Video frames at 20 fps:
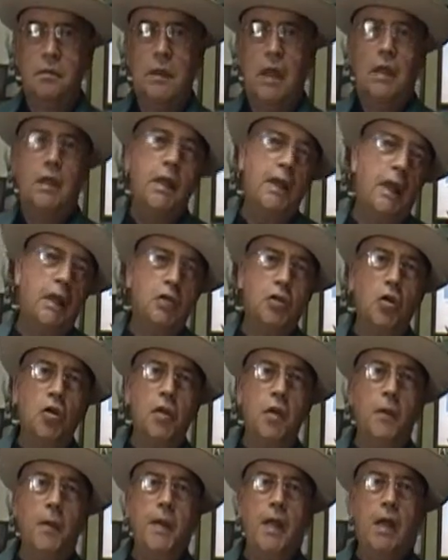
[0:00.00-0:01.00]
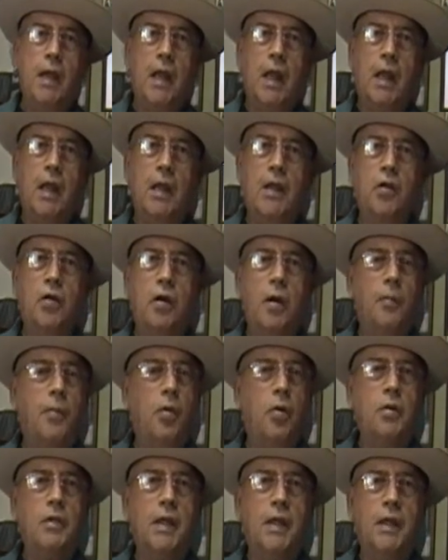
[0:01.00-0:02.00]
el director de Villa Granadillo
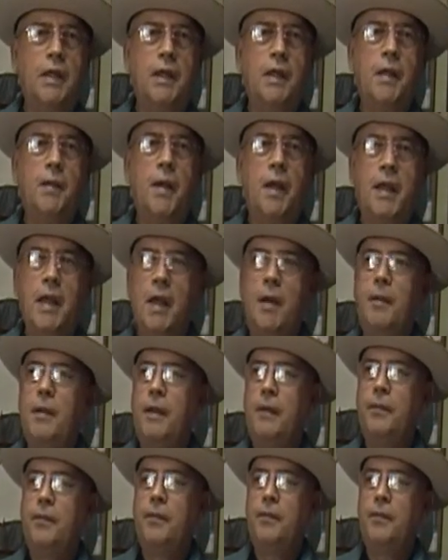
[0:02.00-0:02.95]
reporta desde Miami.